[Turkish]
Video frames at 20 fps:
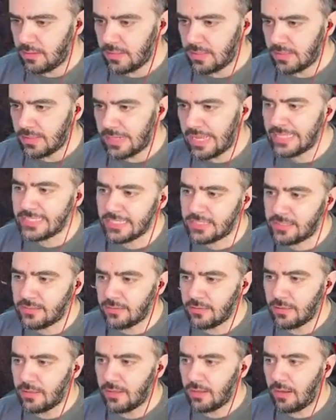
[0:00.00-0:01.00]
Gaz git.
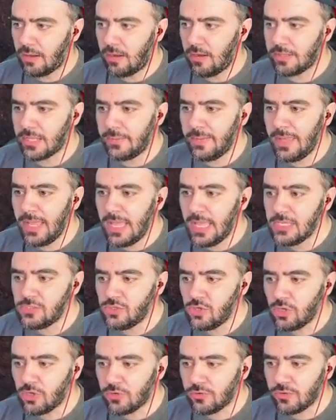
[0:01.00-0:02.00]
Adamı
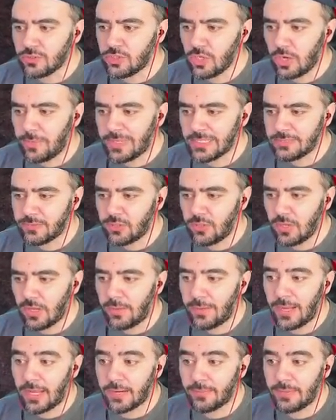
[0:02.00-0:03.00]
eziyor ondan sonra basıp gidiyor.
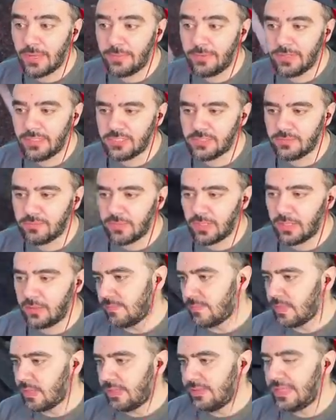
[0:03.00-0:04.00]
Ama arabaya bindi şimdi.
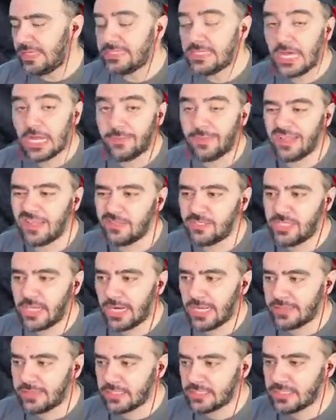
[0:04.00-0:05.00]
Neyse arabadan
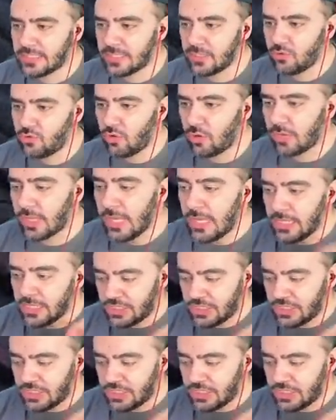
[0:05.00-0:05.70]
dışarı attık sıkıntı yok.